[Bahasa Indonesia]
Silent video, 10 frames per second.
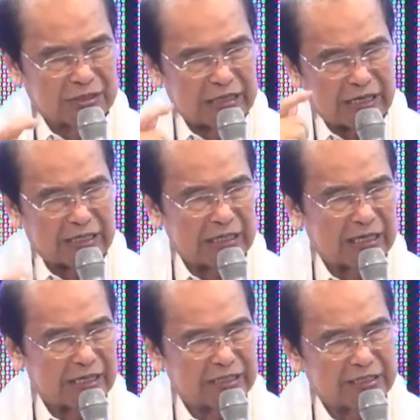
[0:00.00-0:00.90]
jangan
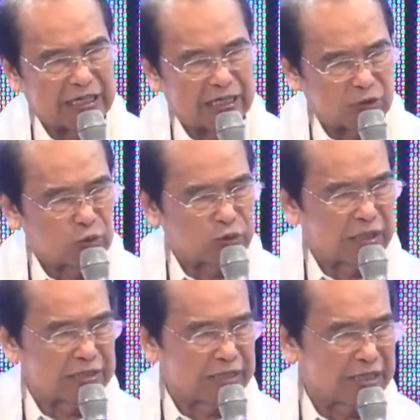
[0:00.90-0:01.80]
lalai jangan
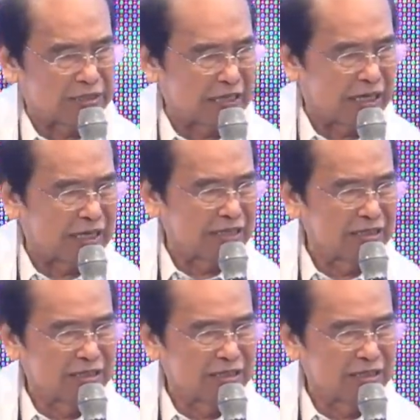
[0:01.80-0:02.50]
dosa jangan salah